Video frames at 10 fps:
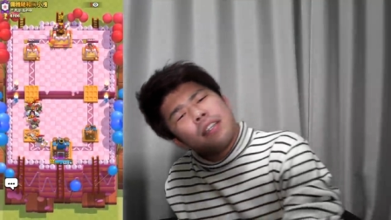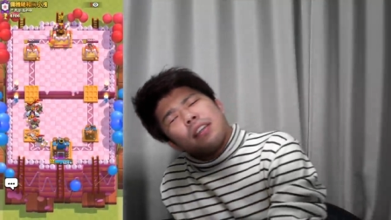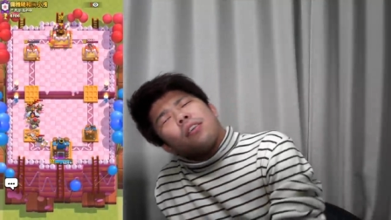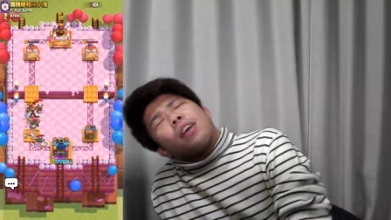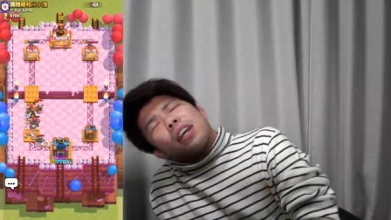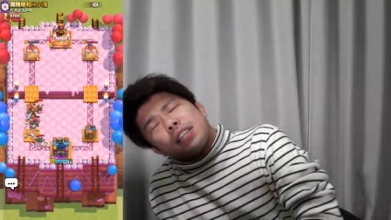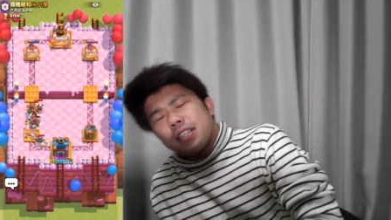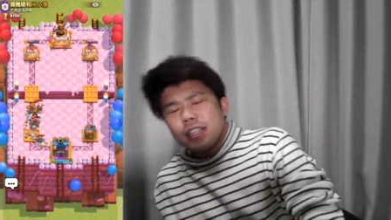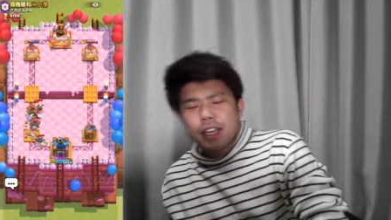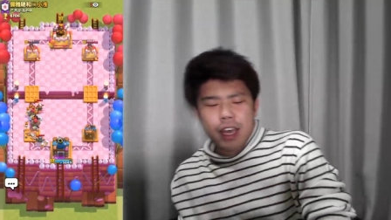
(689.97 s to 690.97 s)
いや、おか
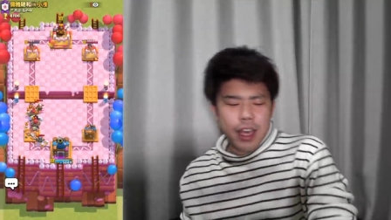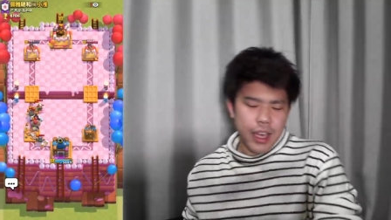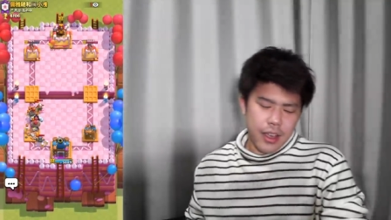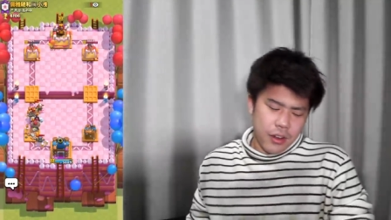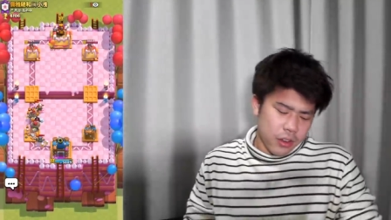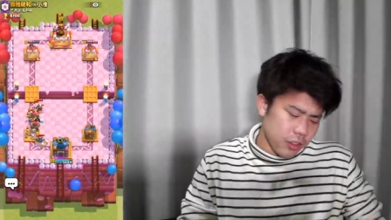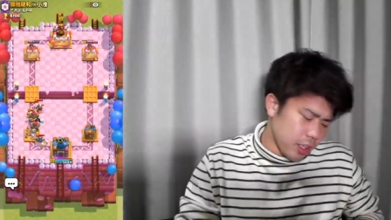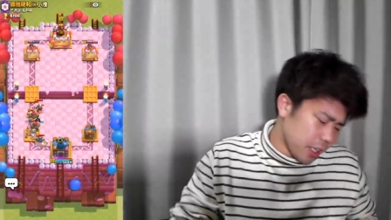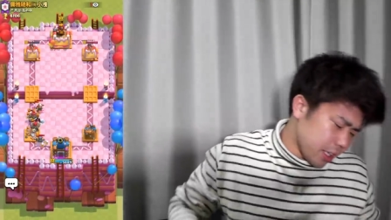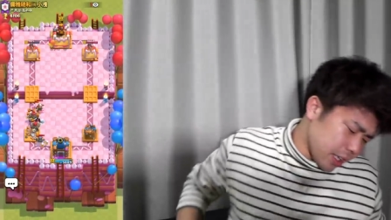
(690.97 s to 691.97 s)
しいね。この
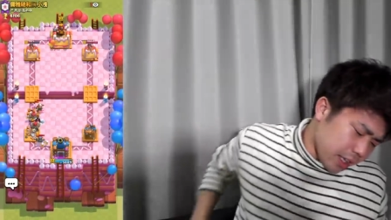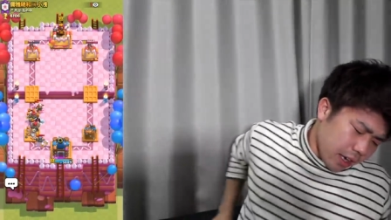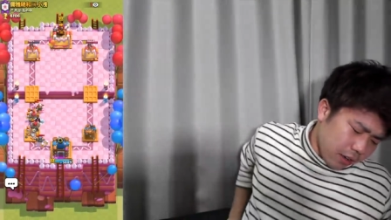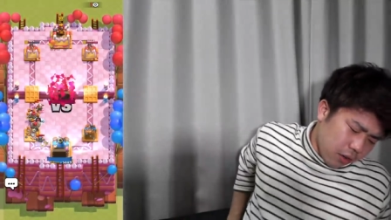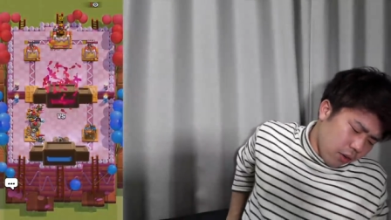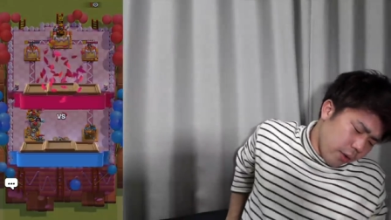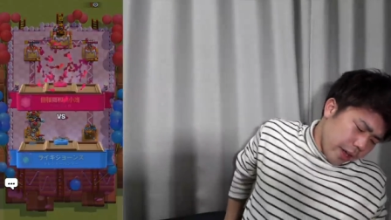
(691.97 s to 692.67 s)
デッキで結構上